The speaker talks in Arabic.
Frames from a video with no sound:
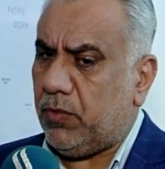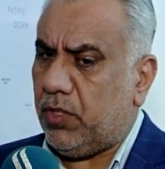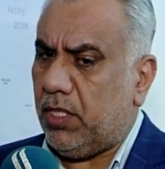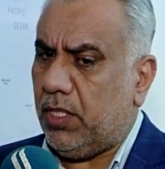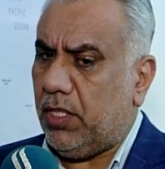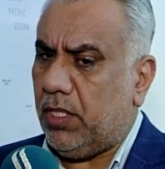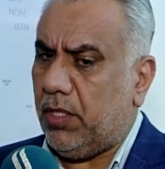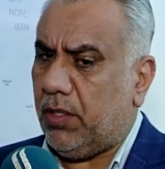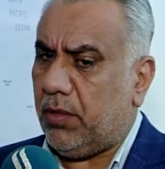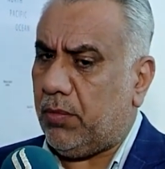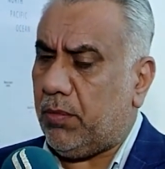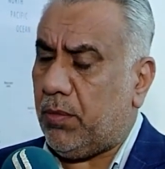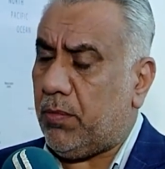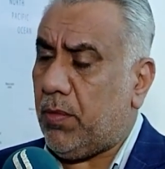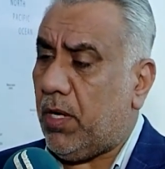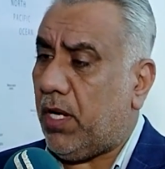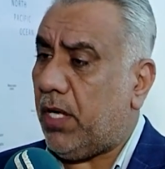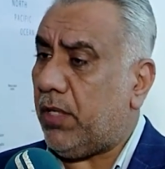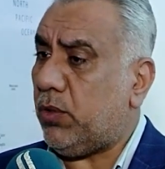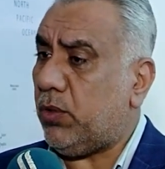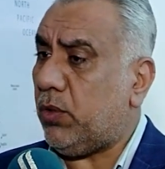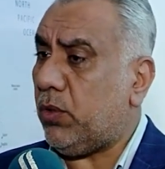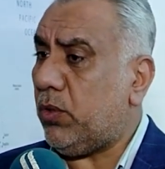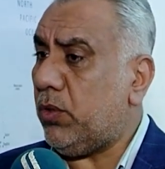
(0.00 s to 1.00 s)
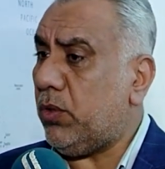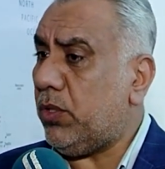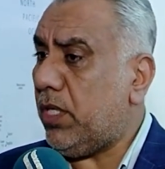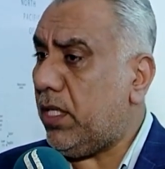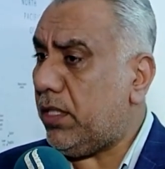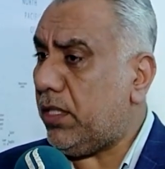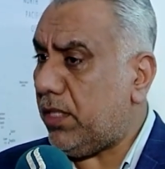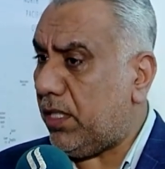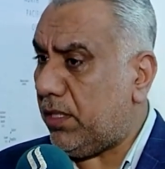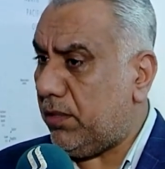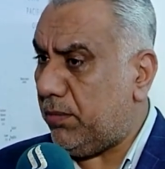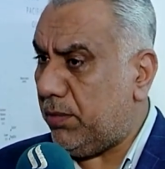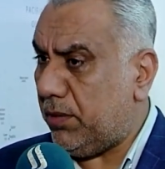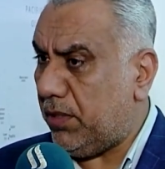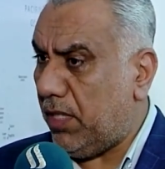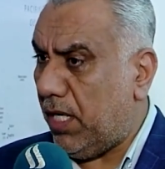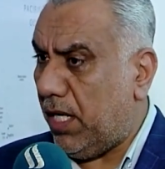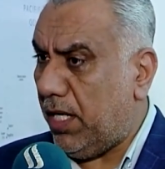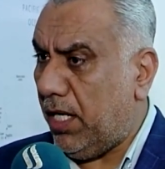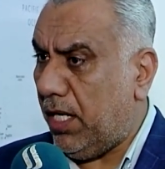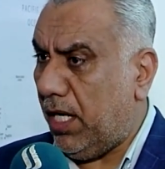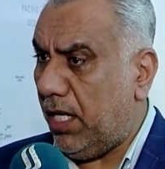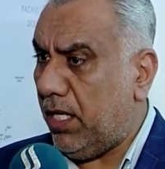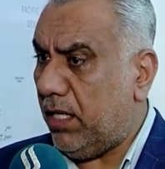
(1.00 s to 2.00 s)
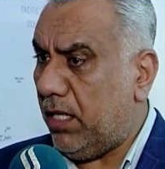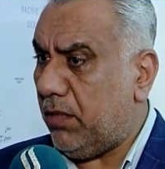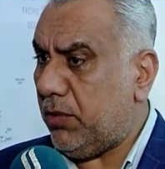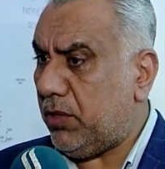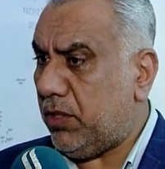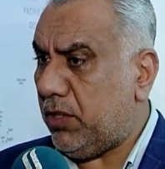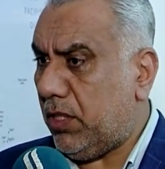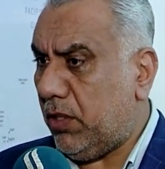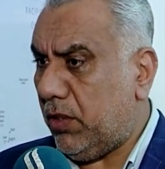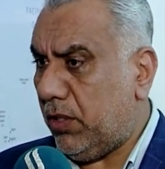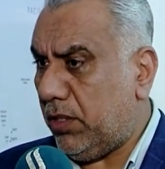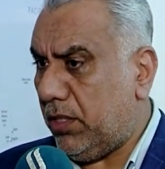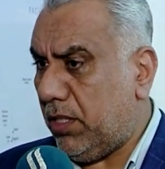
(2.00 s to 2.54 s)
ربما قد تكون نقطة بداية على المستوى